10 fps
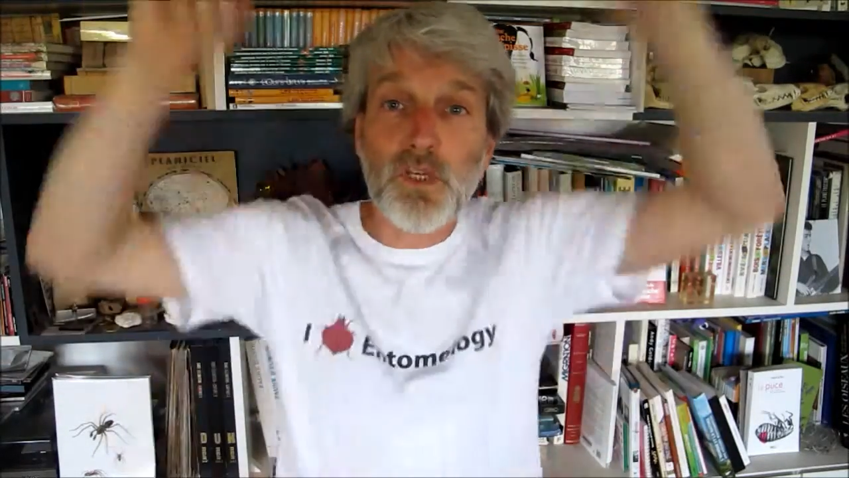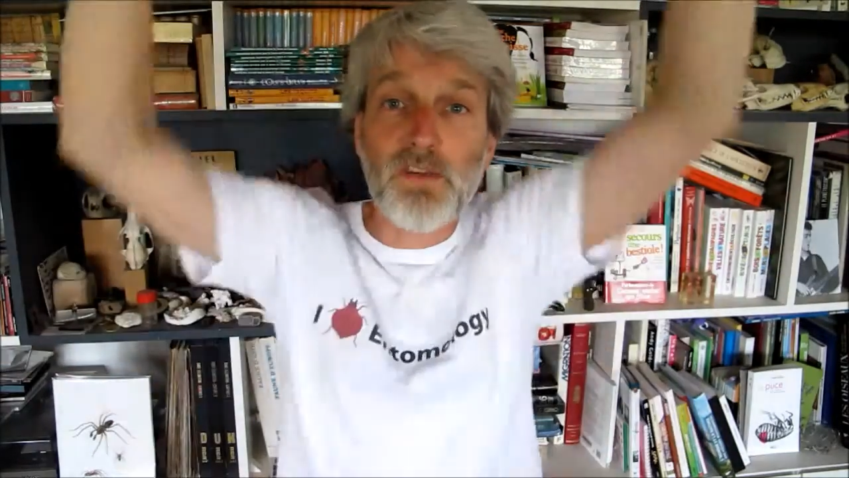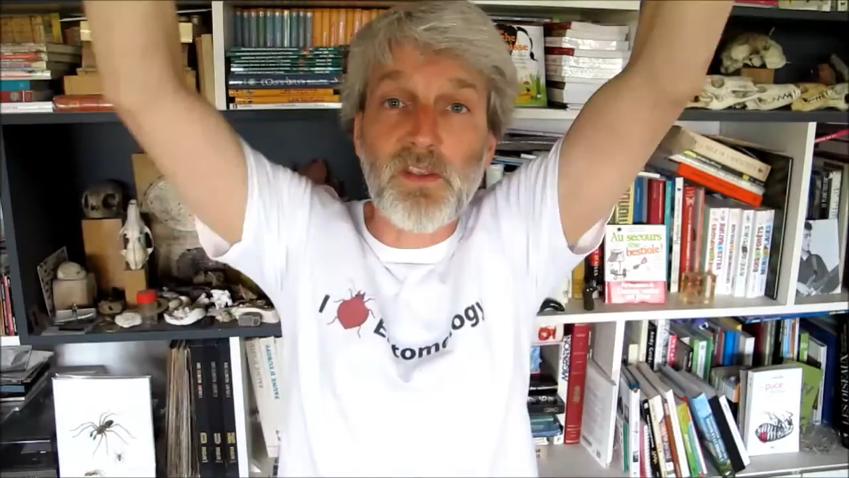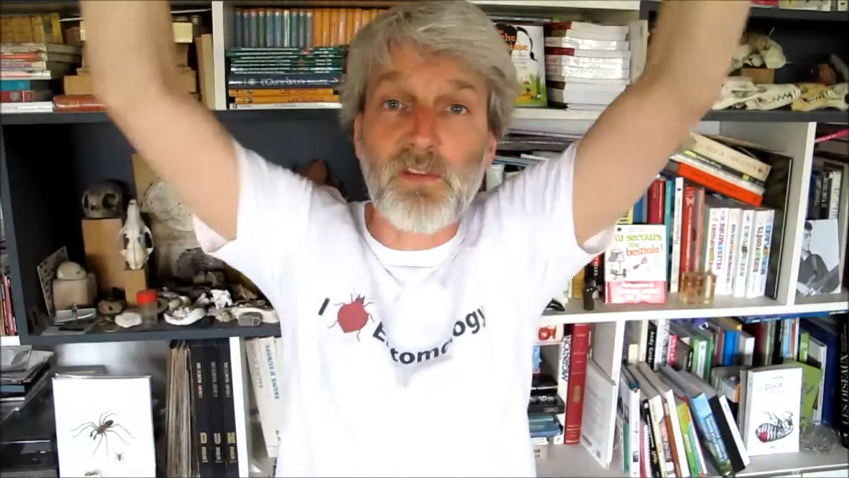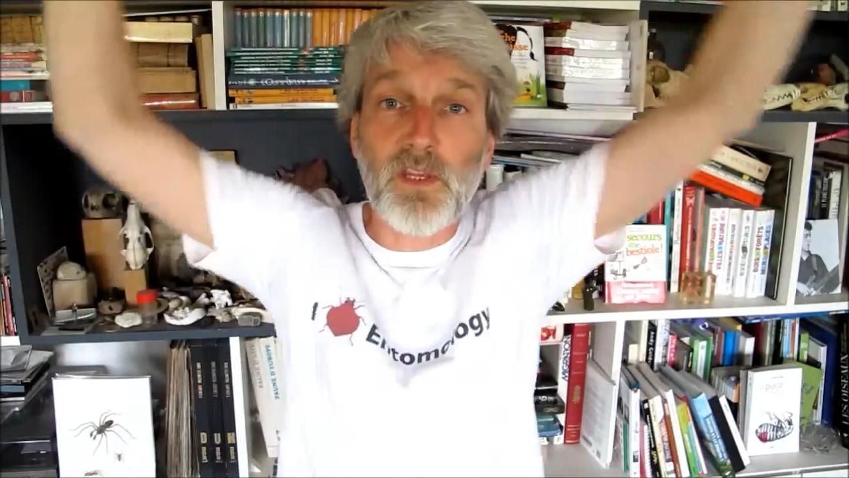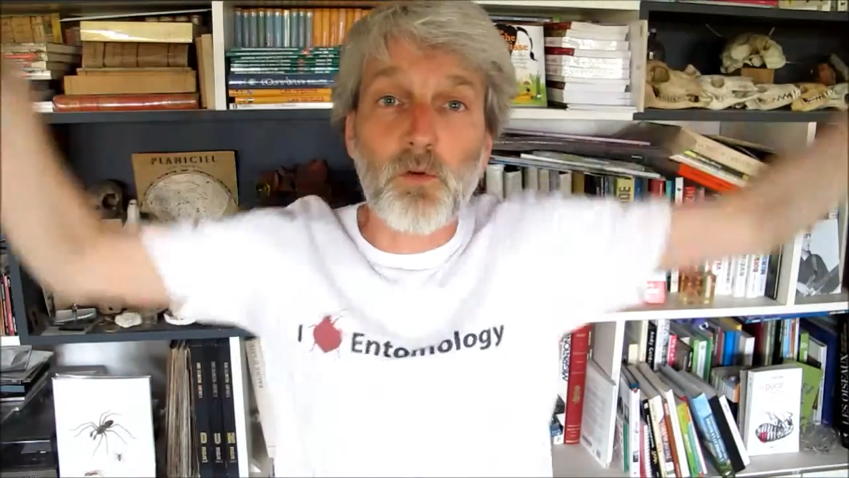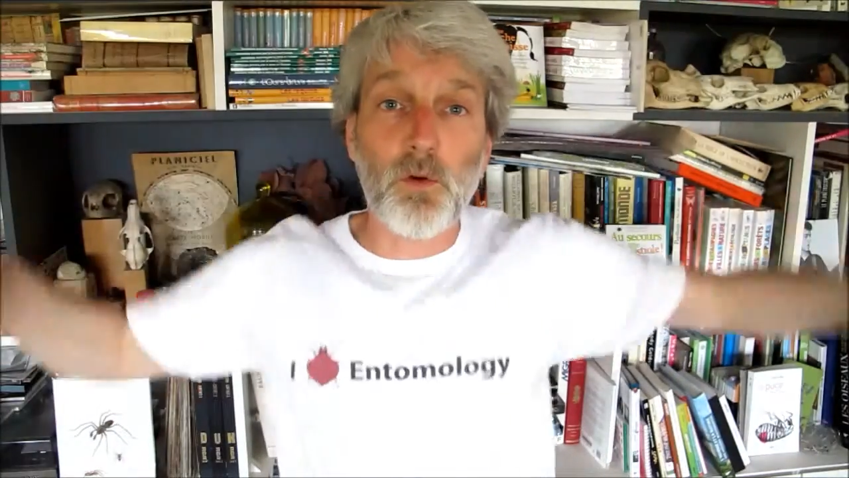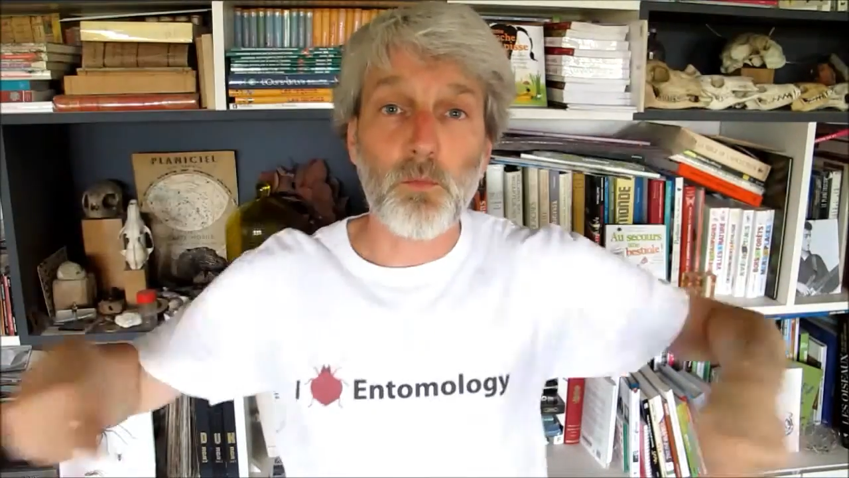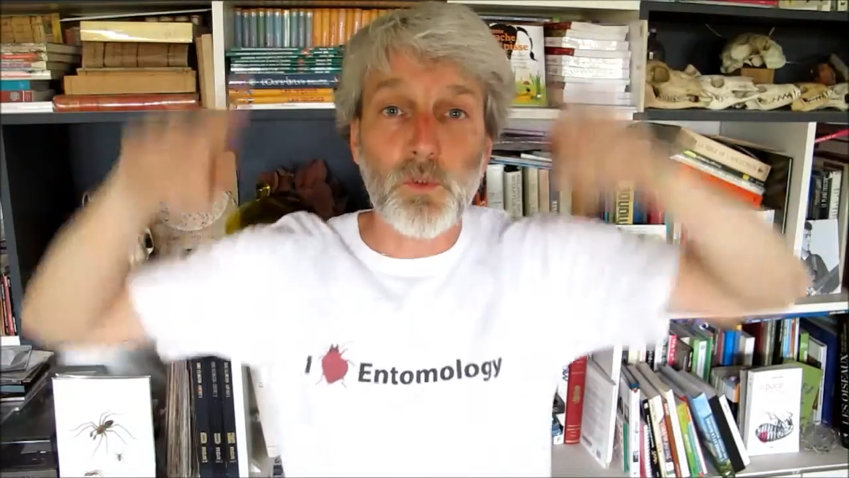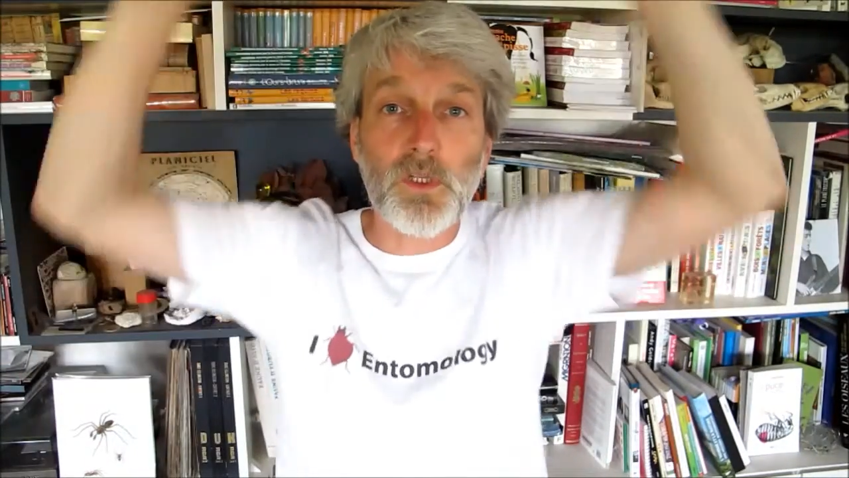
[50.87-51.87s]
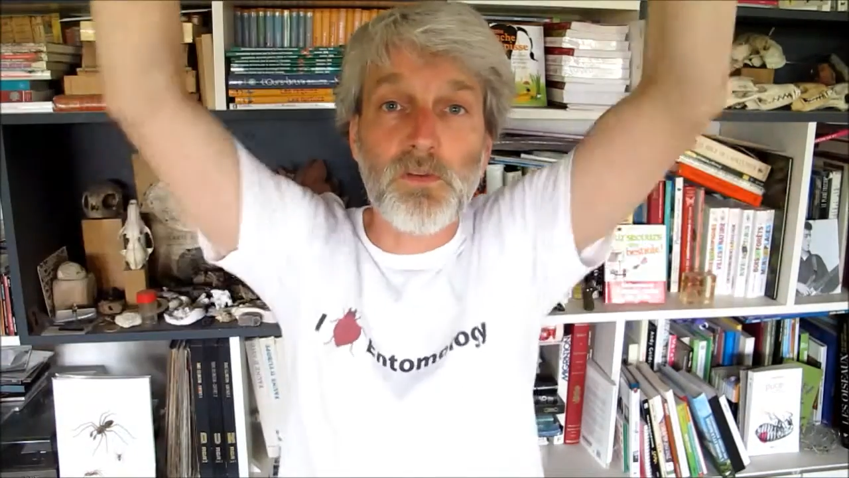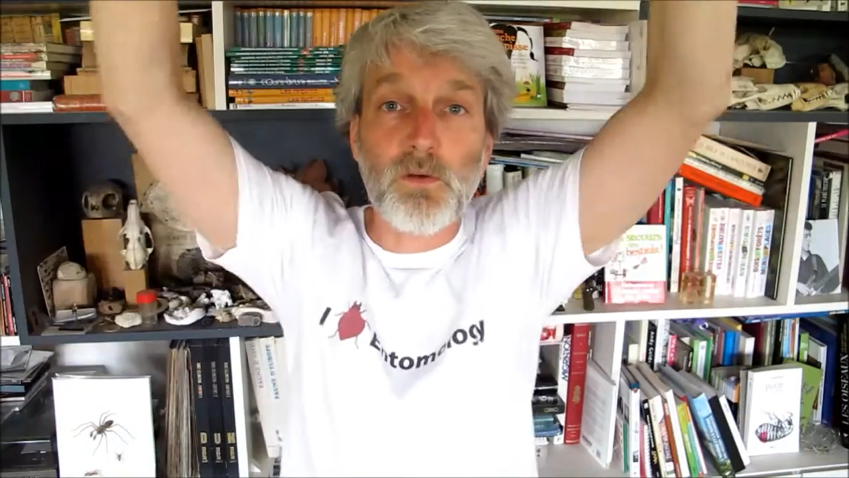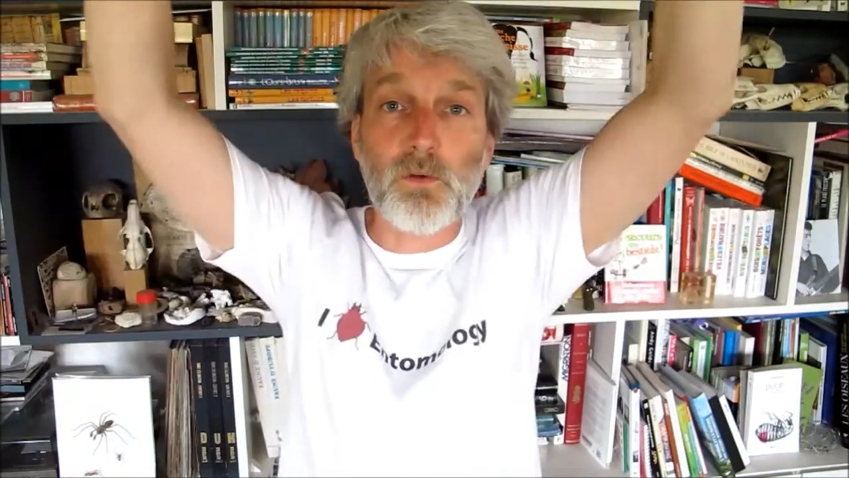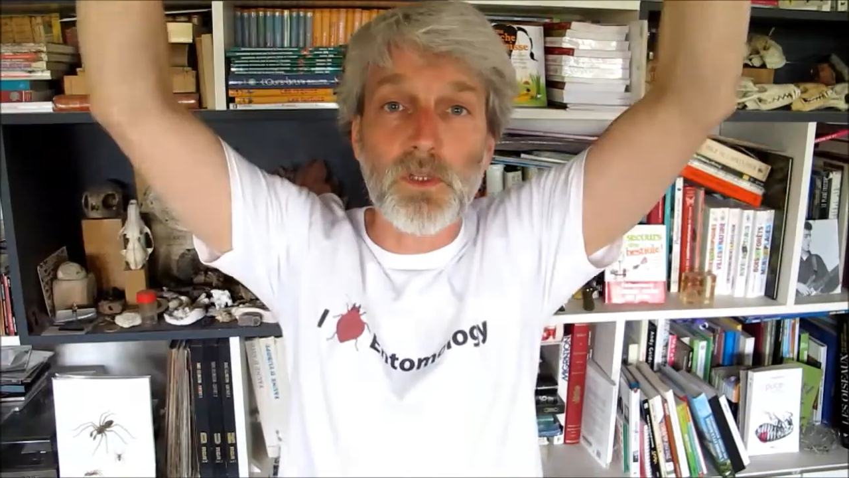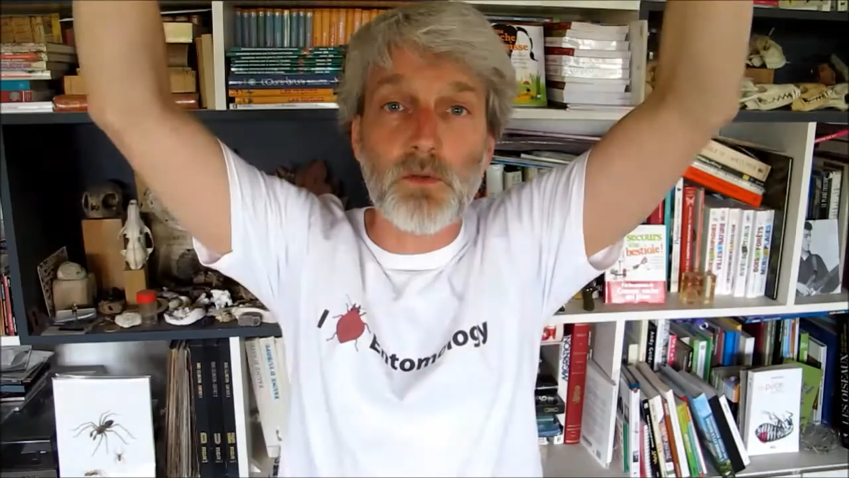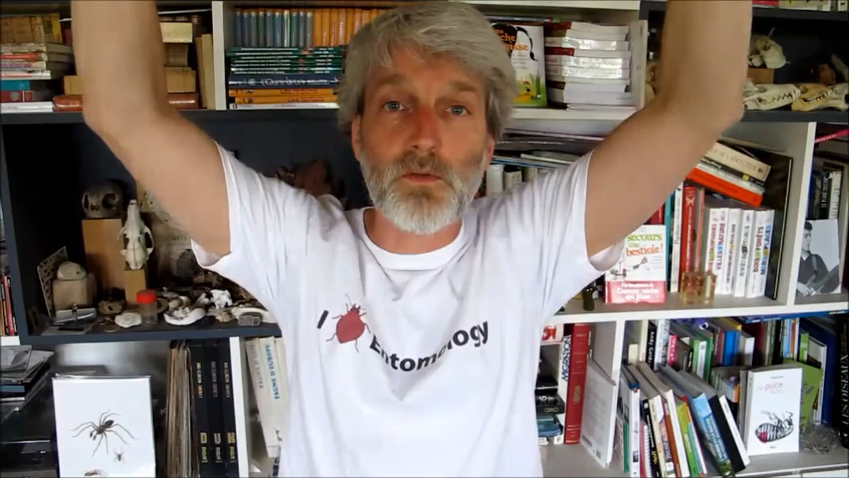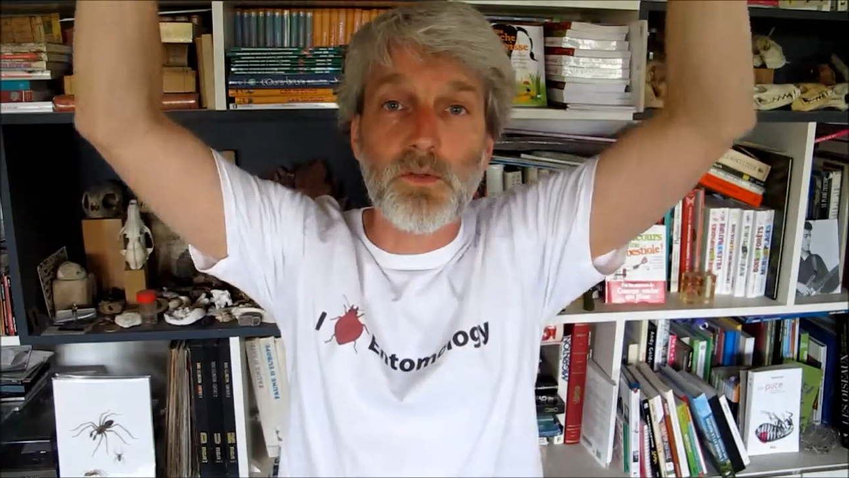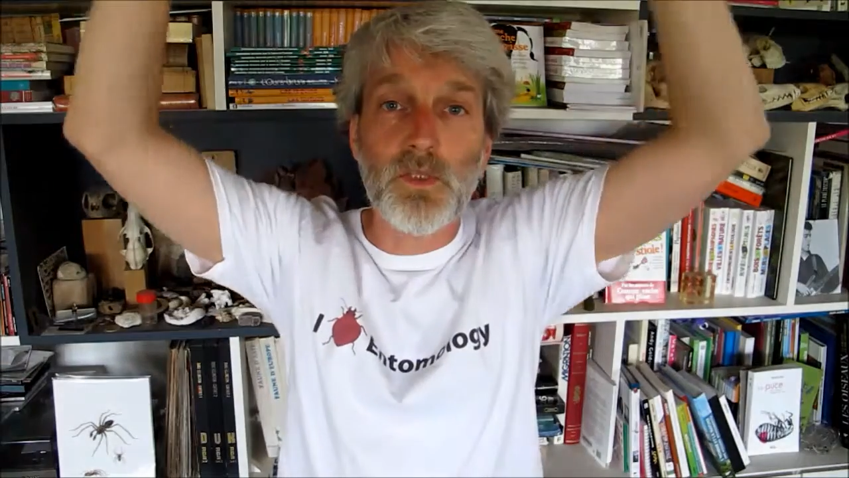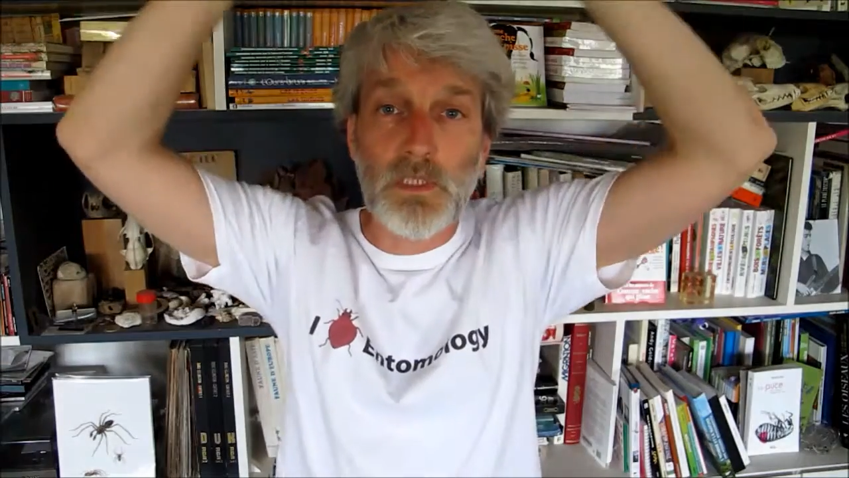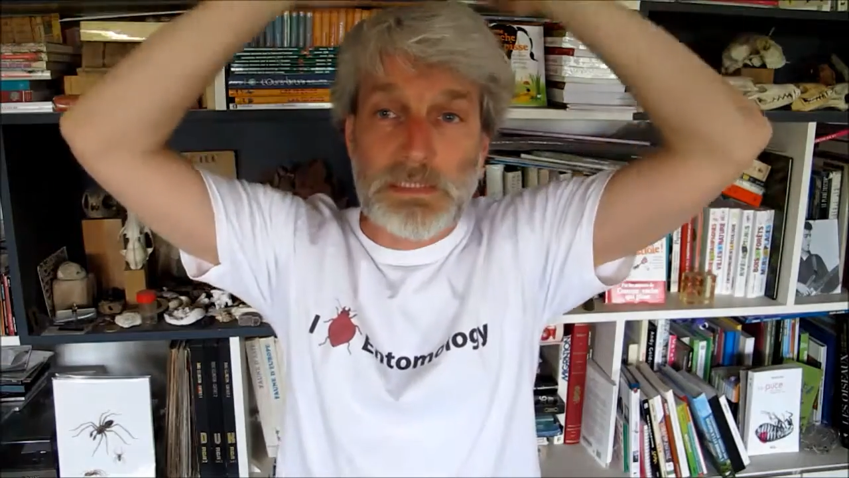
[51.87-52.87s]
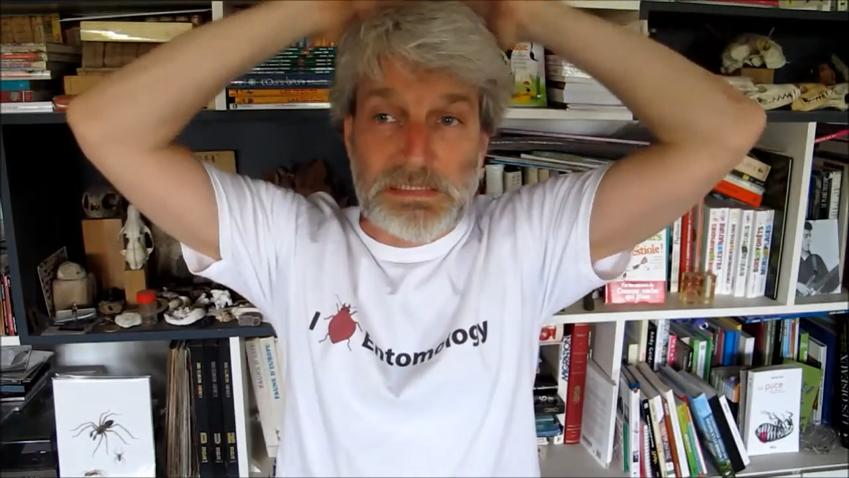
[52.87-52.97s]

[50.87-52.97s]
les insectes remontent, les hirondelles aussi.